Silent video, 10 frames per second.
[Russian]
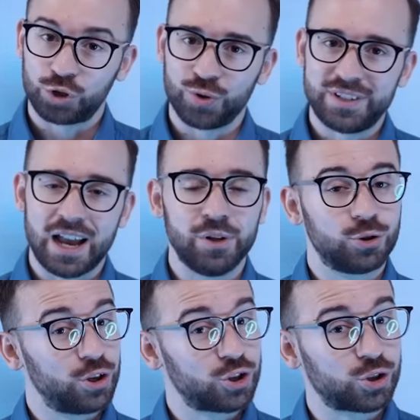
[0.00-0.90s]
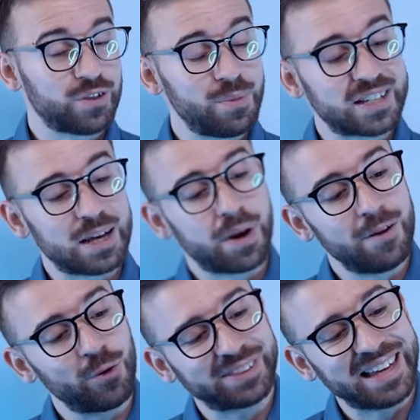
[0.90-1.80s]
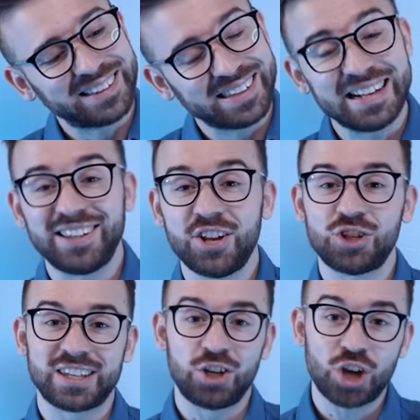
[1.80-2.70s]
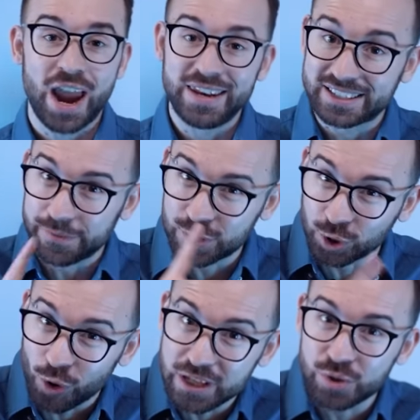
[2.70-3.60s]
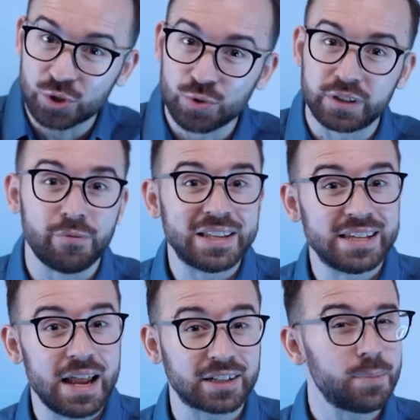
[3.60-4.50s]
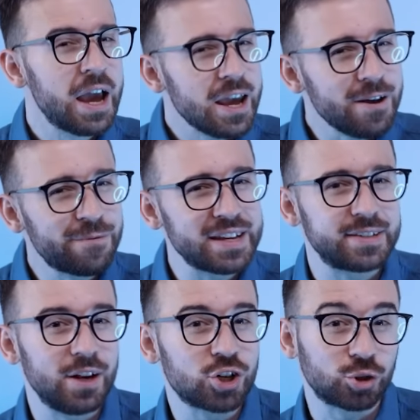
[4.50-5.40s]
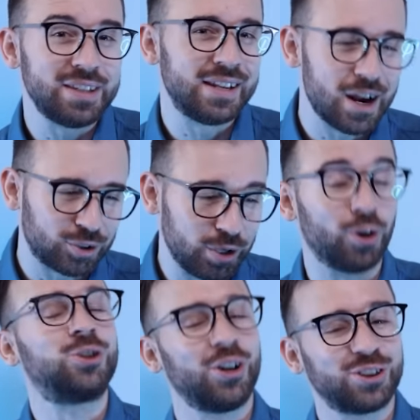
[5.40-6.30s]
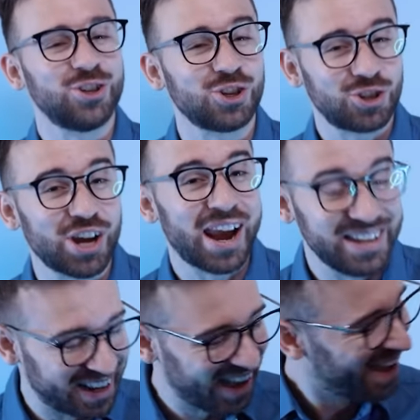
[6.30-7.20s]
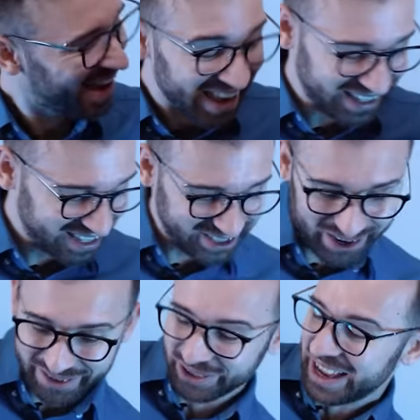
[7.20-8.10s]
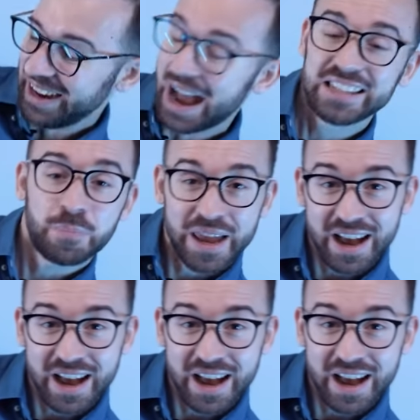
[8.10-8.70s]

ж, друзья, мы только что с вами разобрали вот этот электрический чайник со встроенным искусственным интеллектом и выяснили, что интеллект у него тот еще чайник. Я сегодня в ударе. А теперь